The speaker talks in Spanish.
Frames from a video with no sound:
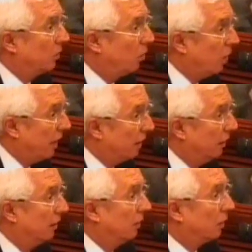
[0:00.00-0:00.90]

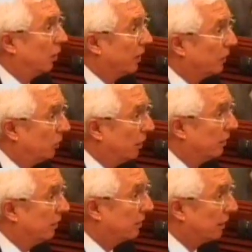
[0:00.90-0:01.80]
juegue coberturas
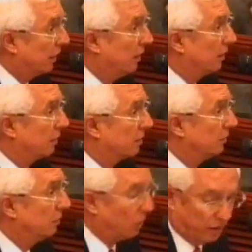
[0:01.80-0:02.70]
estratégicas.
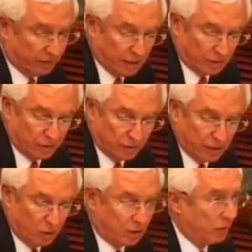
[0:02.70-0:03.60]
No es cierto, es que
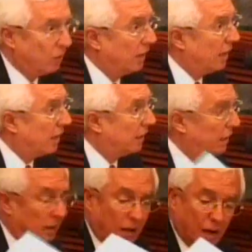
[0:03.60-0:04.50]
lo que yo leí
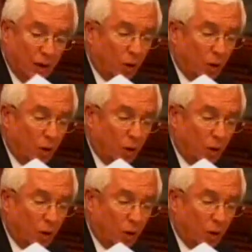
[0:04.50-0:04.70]
aquí lo